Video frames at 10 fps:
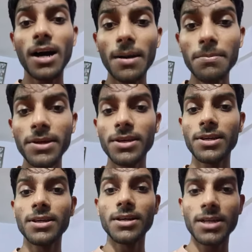आप भी
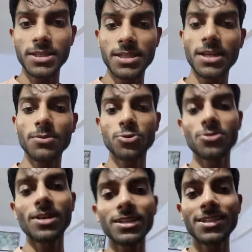हंसते रहें
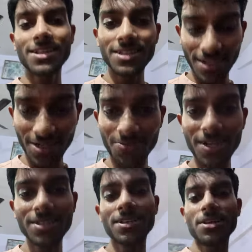मुस्कुराते रहें
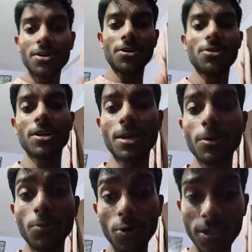धन्यवाद और
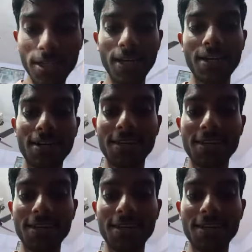गर्मी बहुत है ध्यान